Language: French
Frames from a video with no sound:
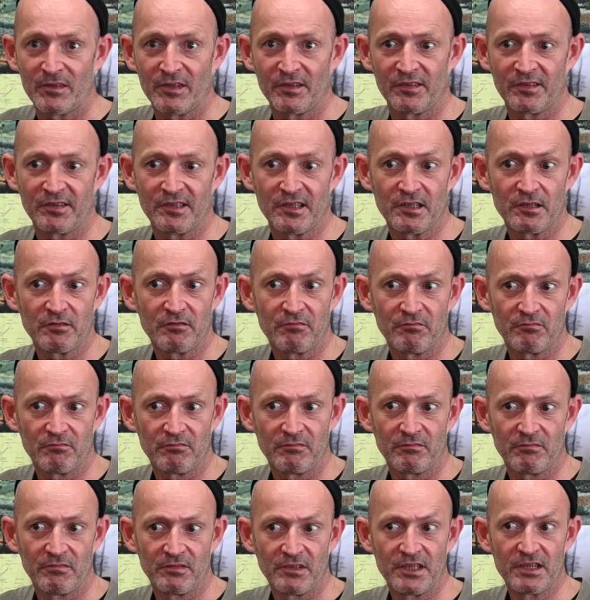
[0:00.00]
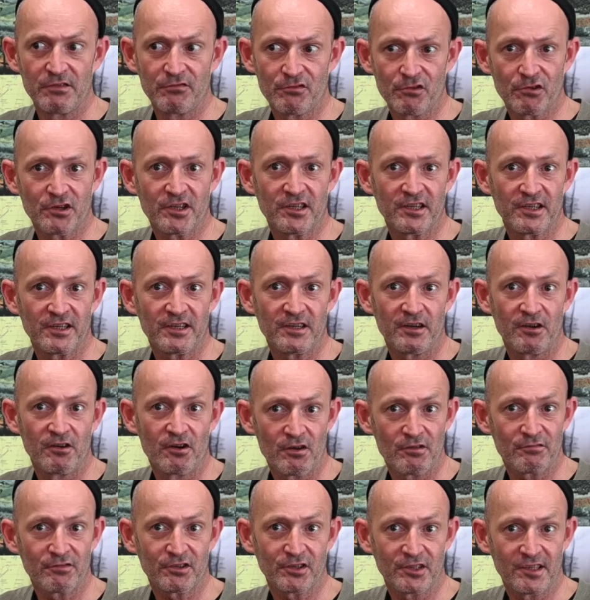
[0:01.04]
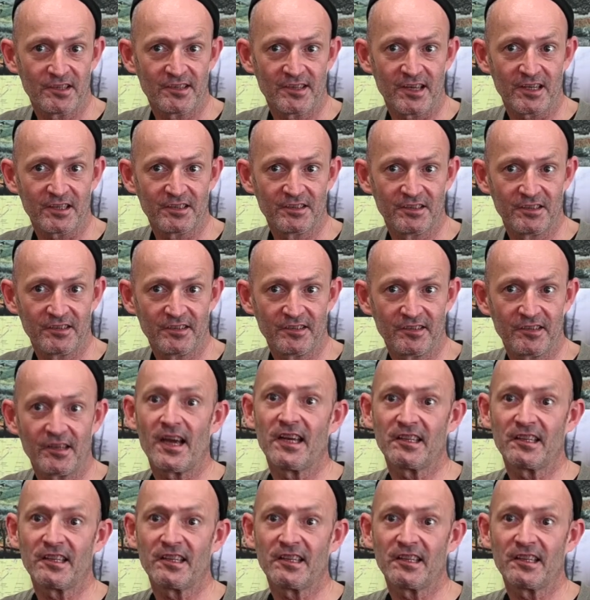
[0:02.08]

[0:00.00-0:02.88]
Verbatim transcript: c'est d'évoquer l'œuvre des artistes